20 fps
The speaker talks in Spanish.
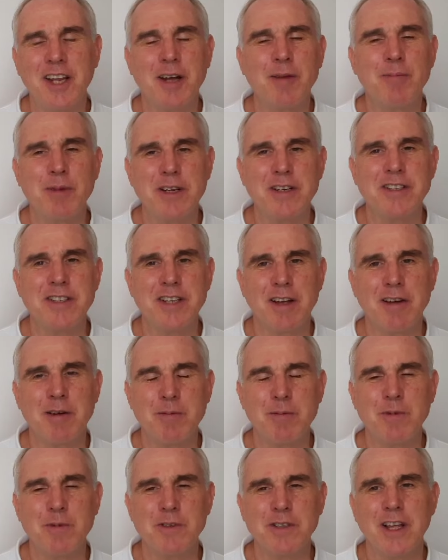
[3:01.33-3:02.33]

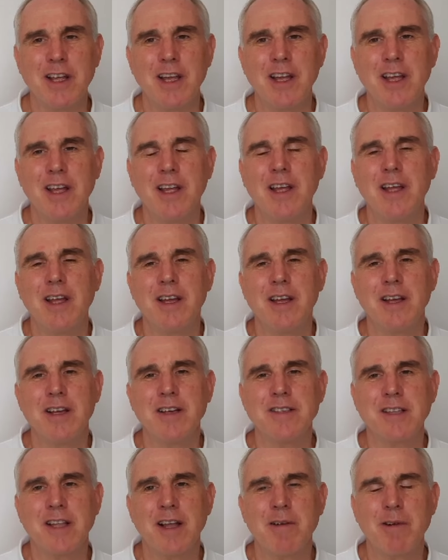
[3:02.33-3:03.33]
pensábamos que
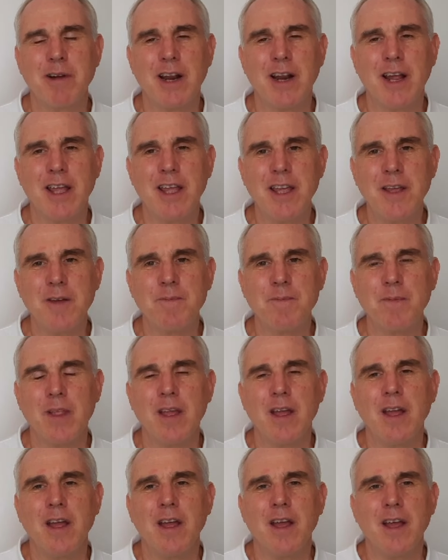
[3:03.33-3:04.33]
estaban ahí.
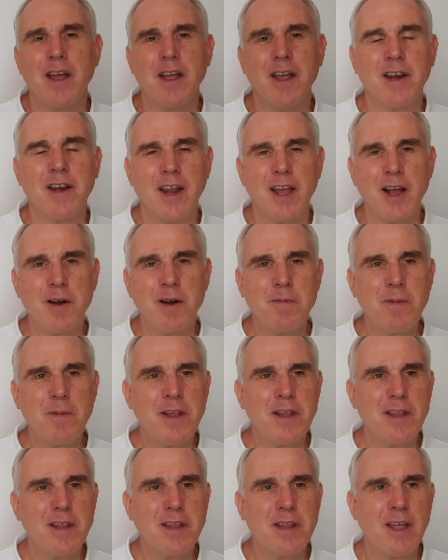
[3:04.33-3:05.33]
Y
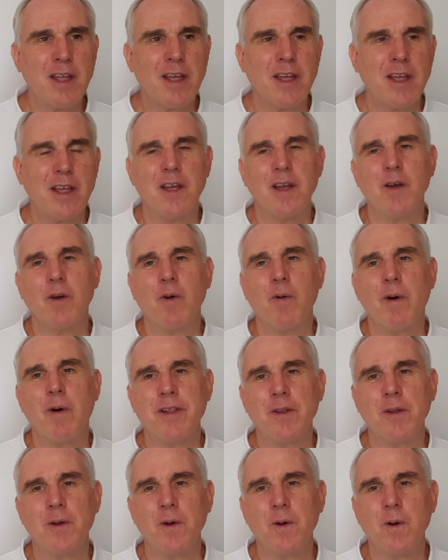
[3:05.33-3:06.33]
realmente
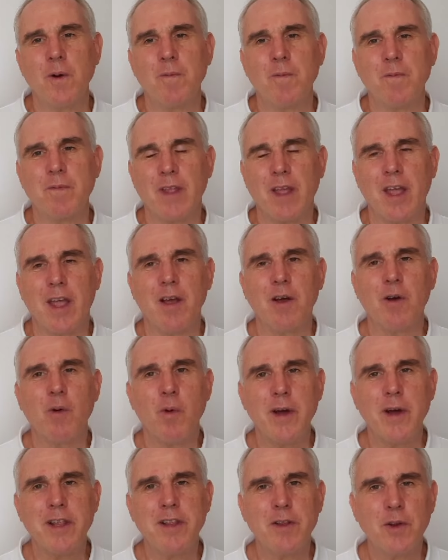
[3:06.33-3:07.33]
cuando
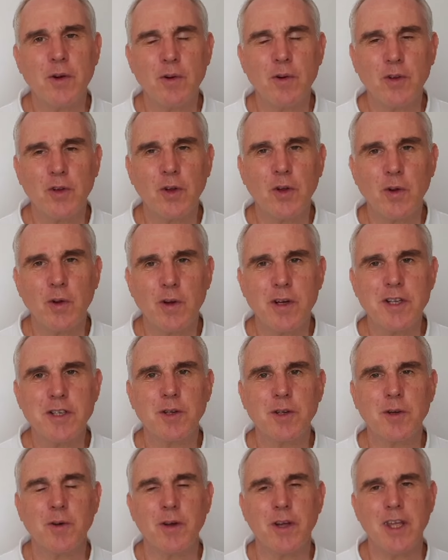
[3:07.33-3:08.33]
encuentro todo
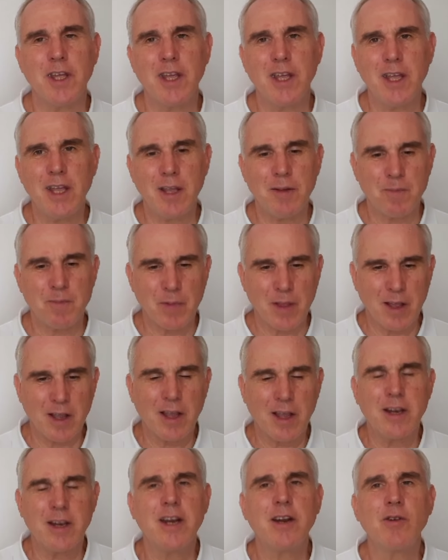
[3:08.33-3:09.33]
eso y
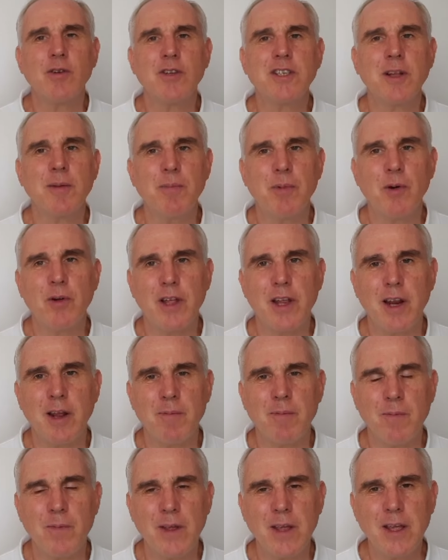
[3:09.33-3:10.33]
genero ese poder
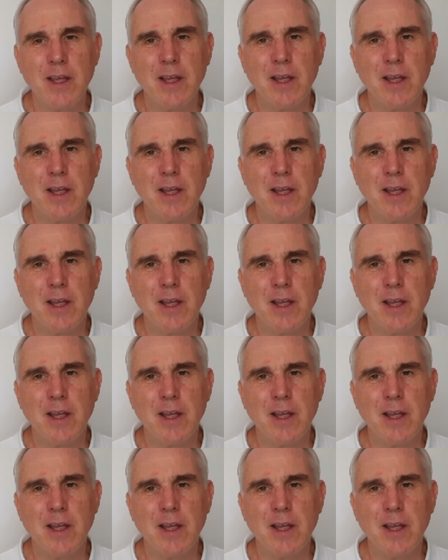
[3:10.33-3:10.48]
en mí,